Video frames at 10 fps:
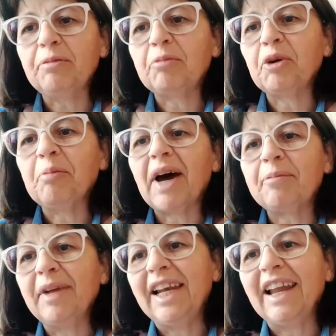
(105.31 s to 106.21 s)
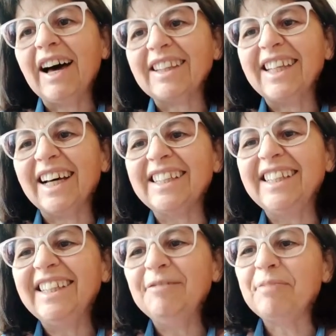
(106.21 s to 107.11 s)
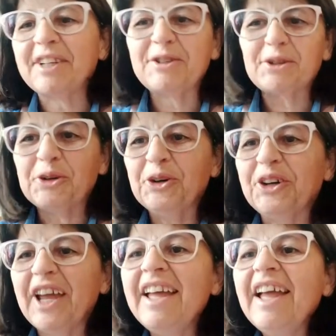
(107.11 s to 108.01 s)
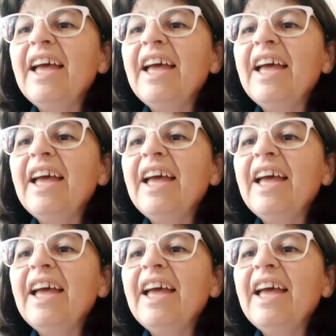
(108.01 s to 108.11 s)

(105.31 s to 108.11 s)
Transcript: proprio marmellata di persone,